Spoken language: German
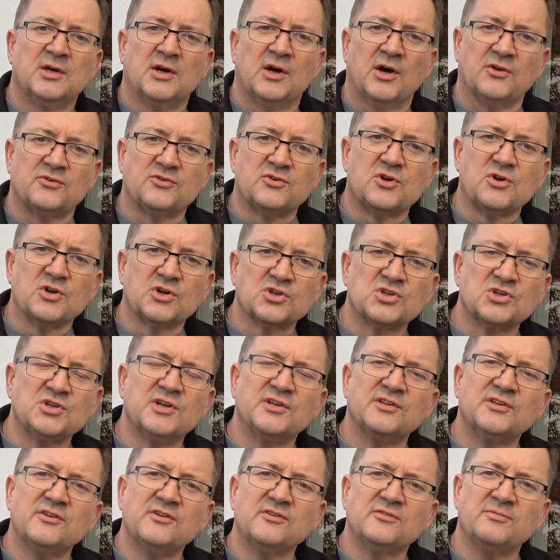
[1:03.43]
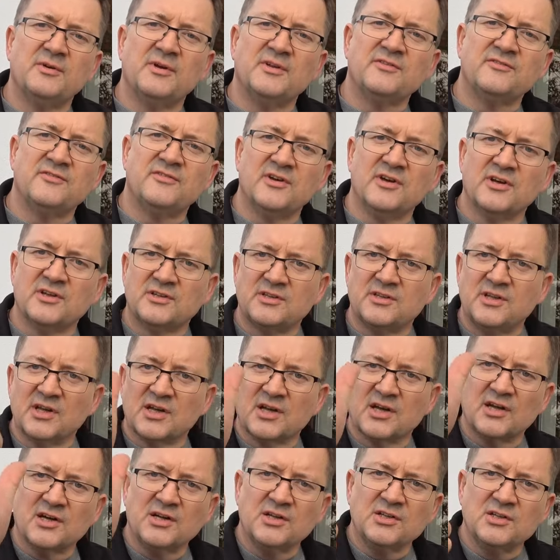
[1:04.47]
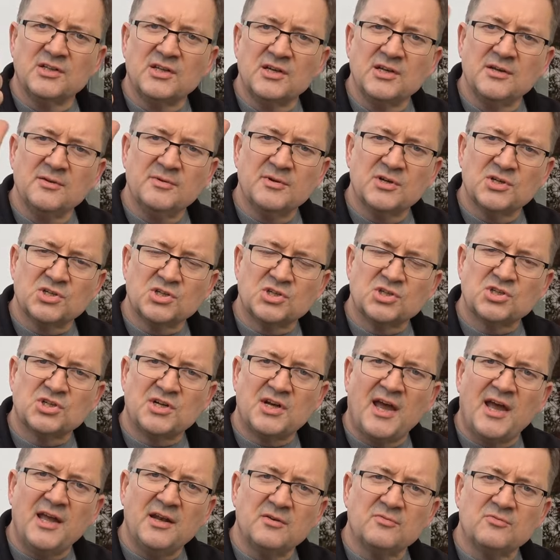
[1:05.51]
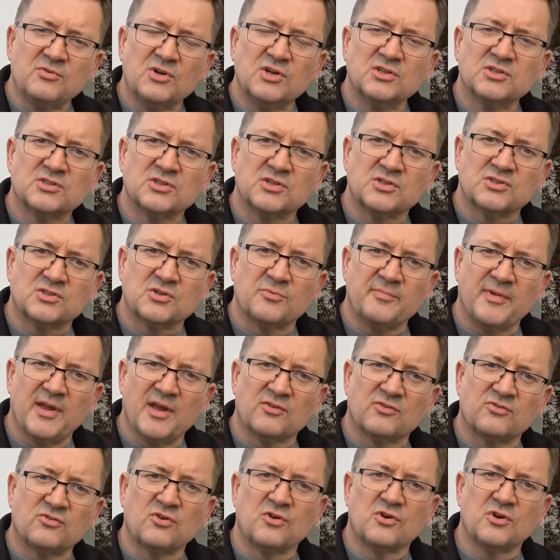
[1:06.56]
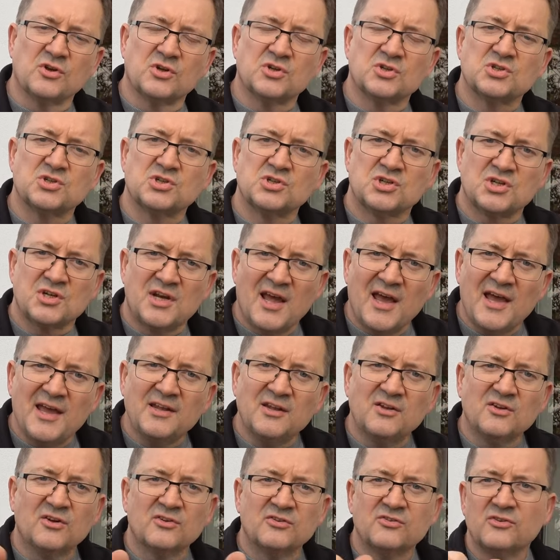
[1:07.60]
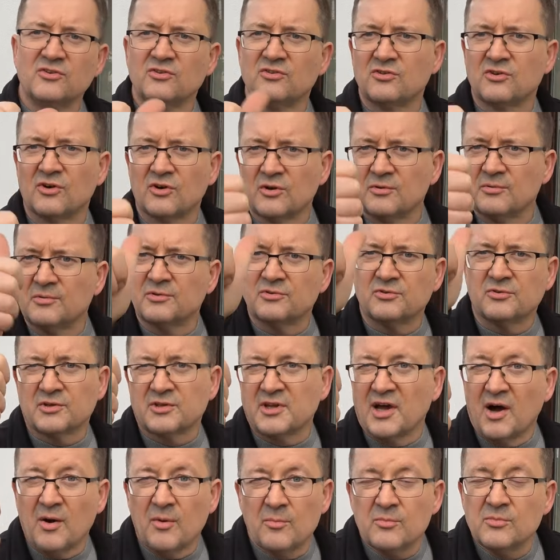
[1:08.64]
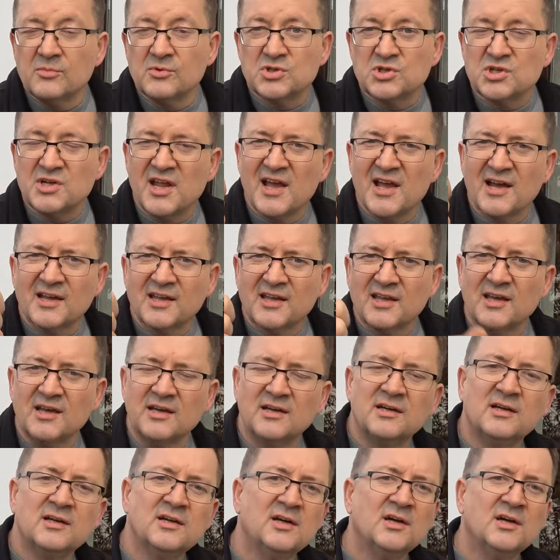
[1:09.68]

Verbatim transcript: Also Rückschnitt ist, wenn ihr dickere Triebe schneiden wollt, also mehr zurückschneiden, also ich sage so Daumenstärke.